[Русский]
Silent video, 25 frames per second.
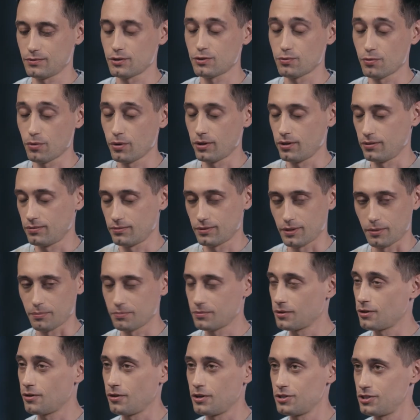свой
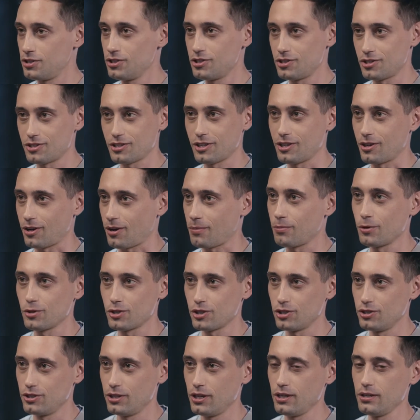там, классический
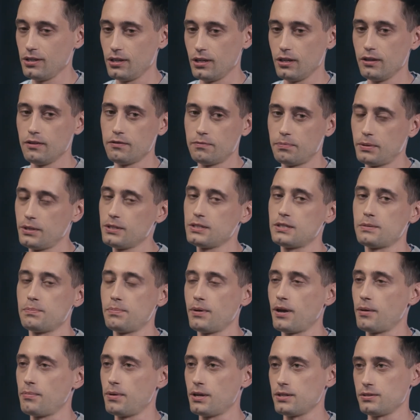рабочий день и, в
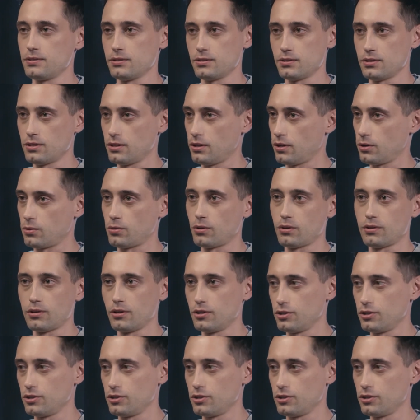принципе, обязанности, которые